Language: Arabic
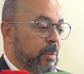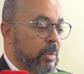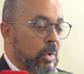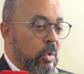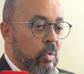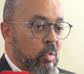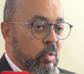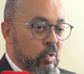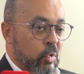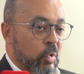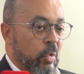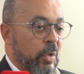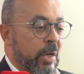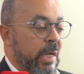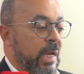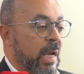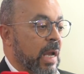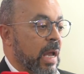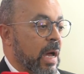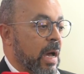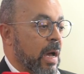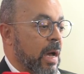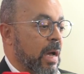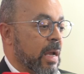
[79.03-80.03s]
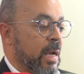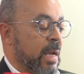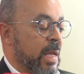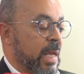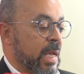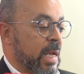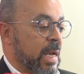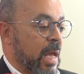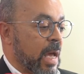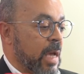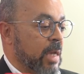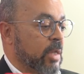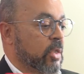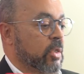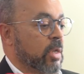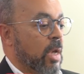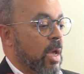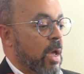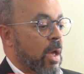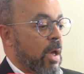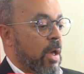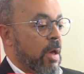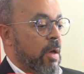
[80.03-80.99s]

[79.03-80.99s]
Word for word: من اللجوء الى العلاج